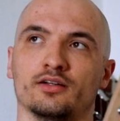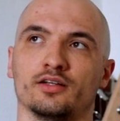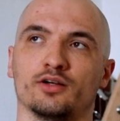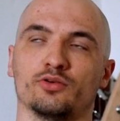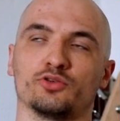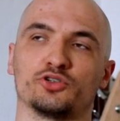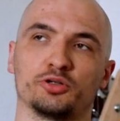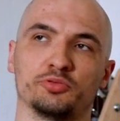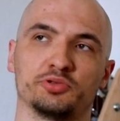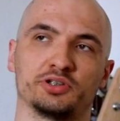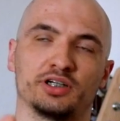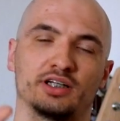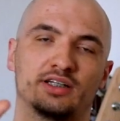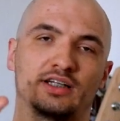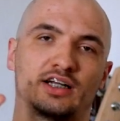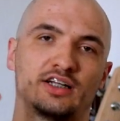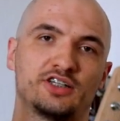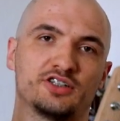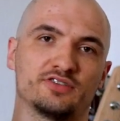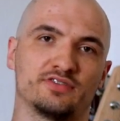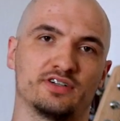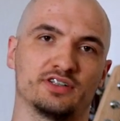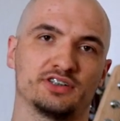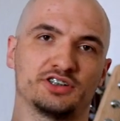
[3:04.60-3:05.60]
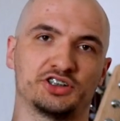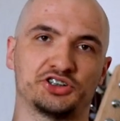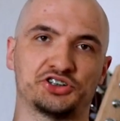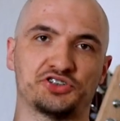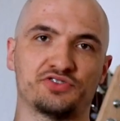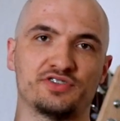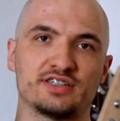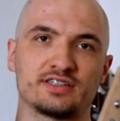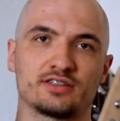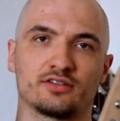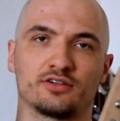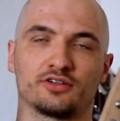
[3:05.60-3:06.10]
nauczyłem się analizować
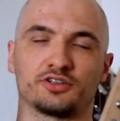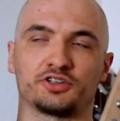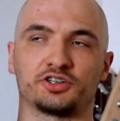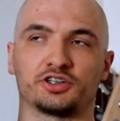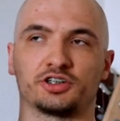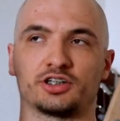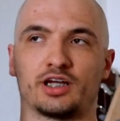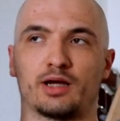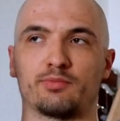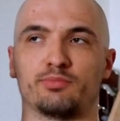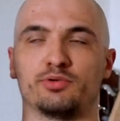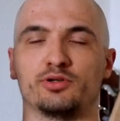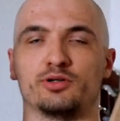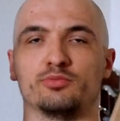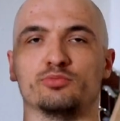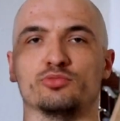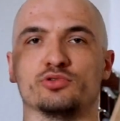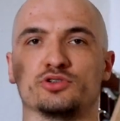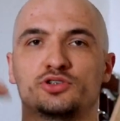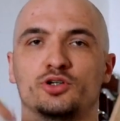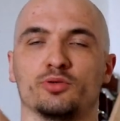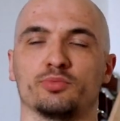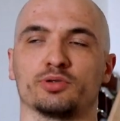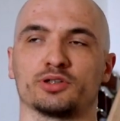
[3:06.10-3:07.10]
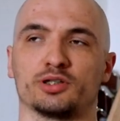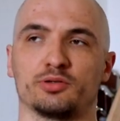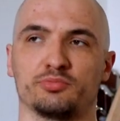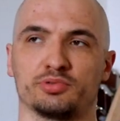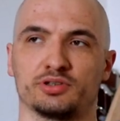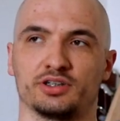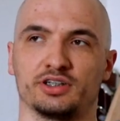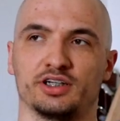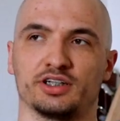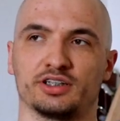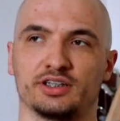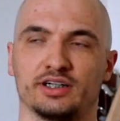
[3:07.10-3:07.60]
rzeczywistość, aby móc ją potem
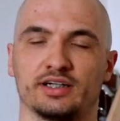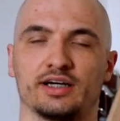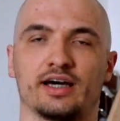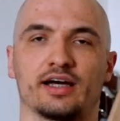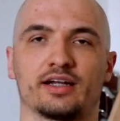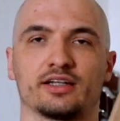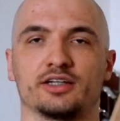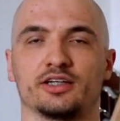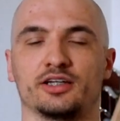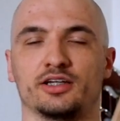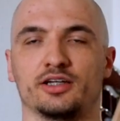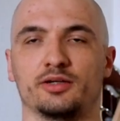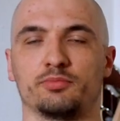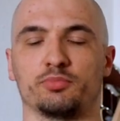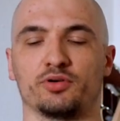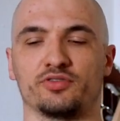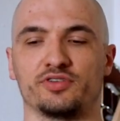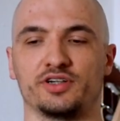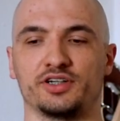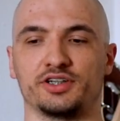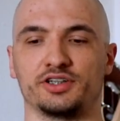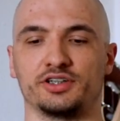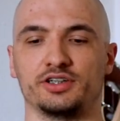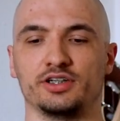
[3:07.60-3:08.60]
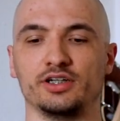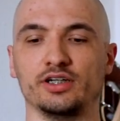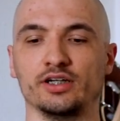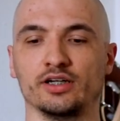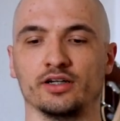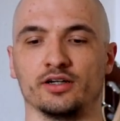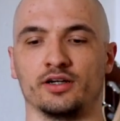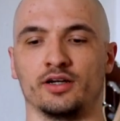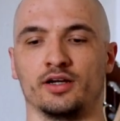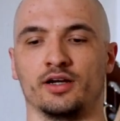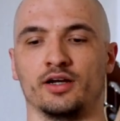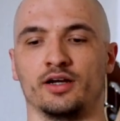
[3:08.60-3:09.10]
przenieść na karty
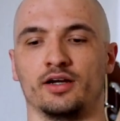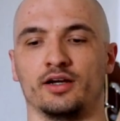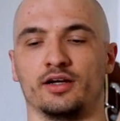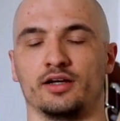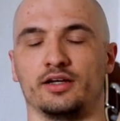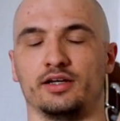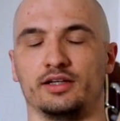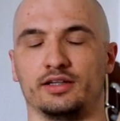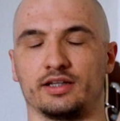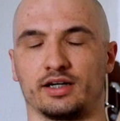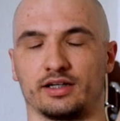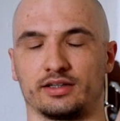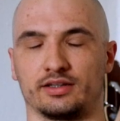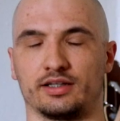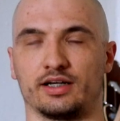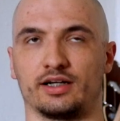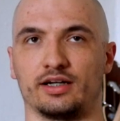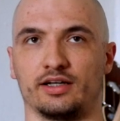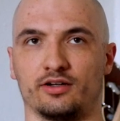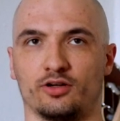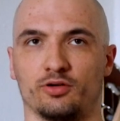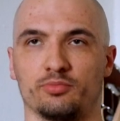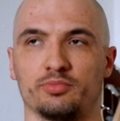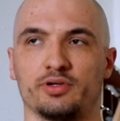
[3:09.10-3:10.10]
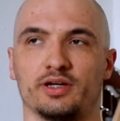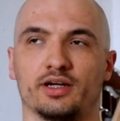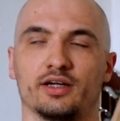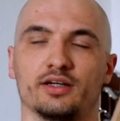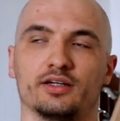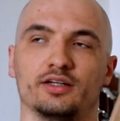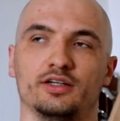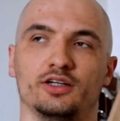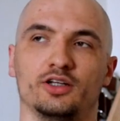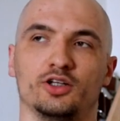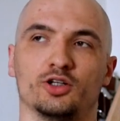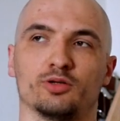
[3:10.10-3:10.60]
powieści i tak dalej
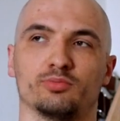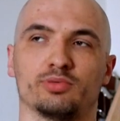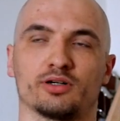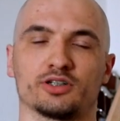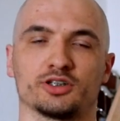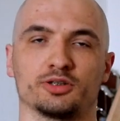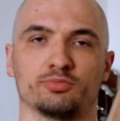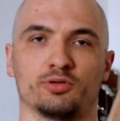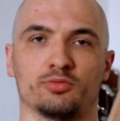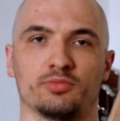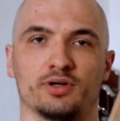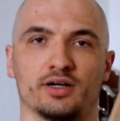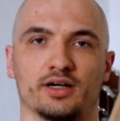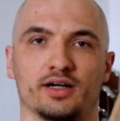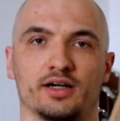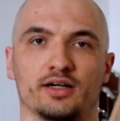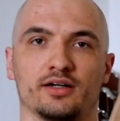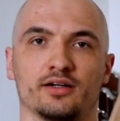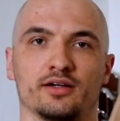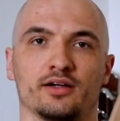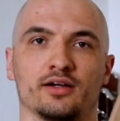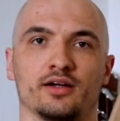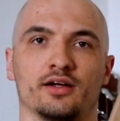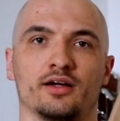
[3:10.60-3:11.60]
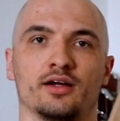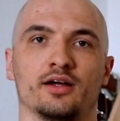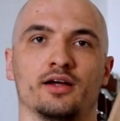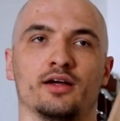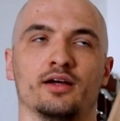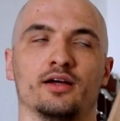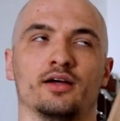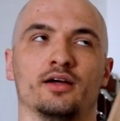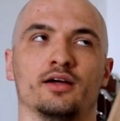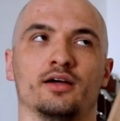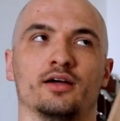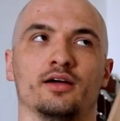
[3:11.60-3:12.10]
robię i to bardzo pomaga.
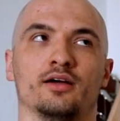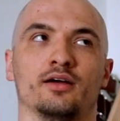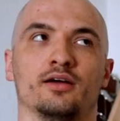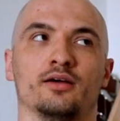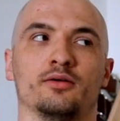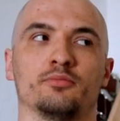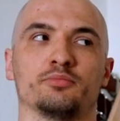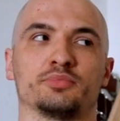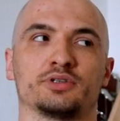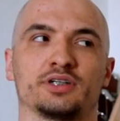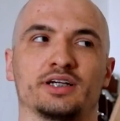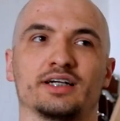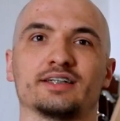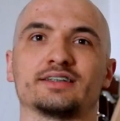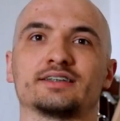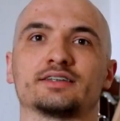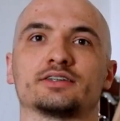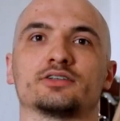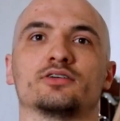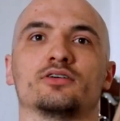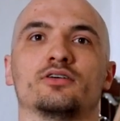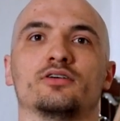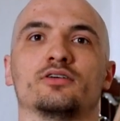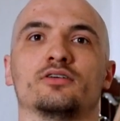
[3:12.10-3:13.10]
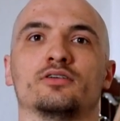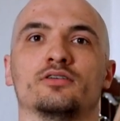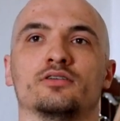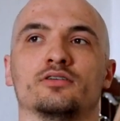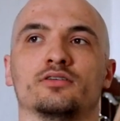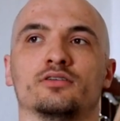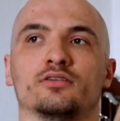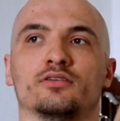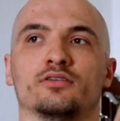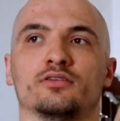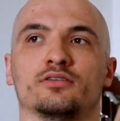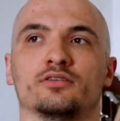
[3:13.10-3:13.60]
Przez co
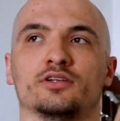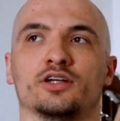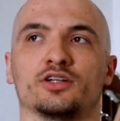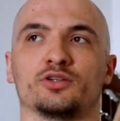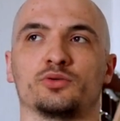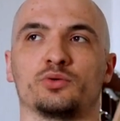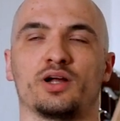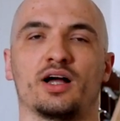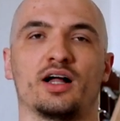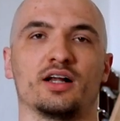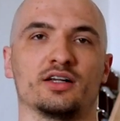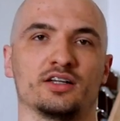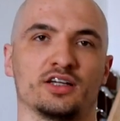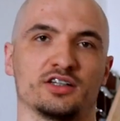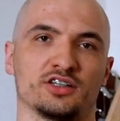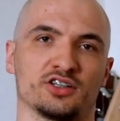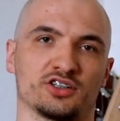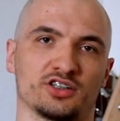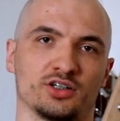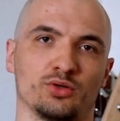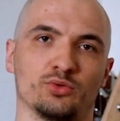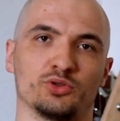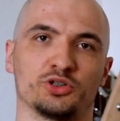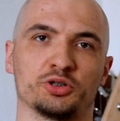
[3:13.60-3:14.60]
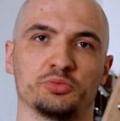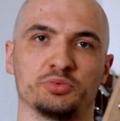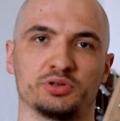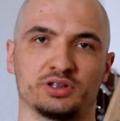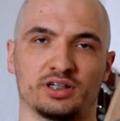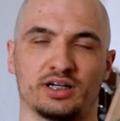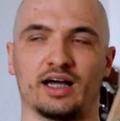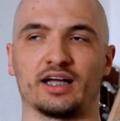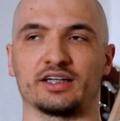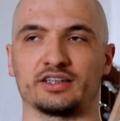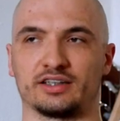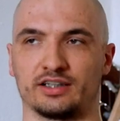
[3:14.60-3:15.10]
naturalnie też nauczyłem
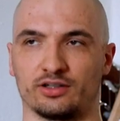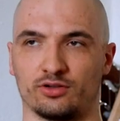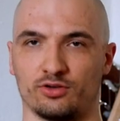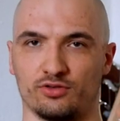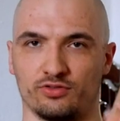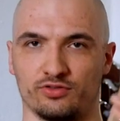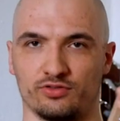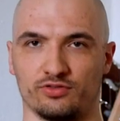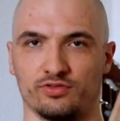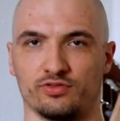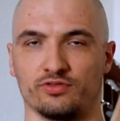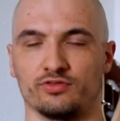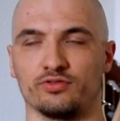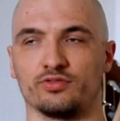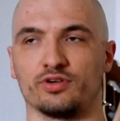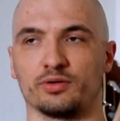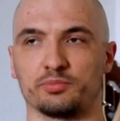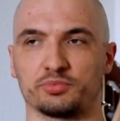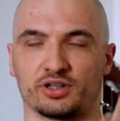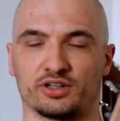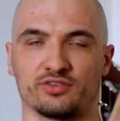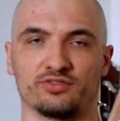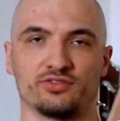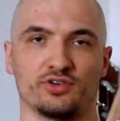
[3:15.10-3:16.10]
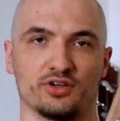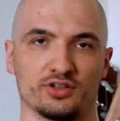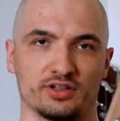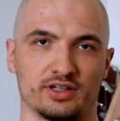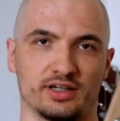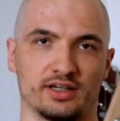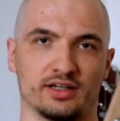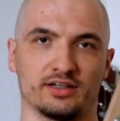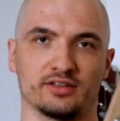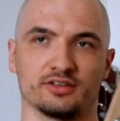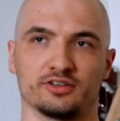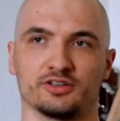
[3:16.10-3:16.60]
się lać taką na przykład
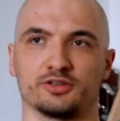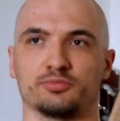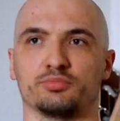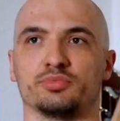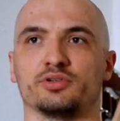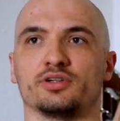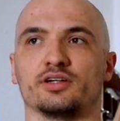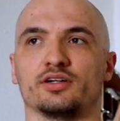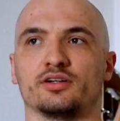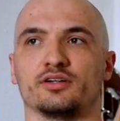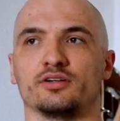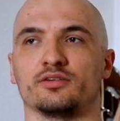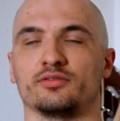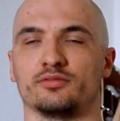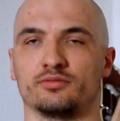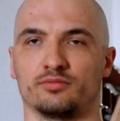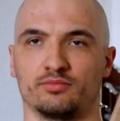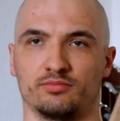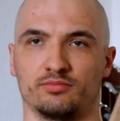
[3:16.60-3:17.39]
wodę, żeby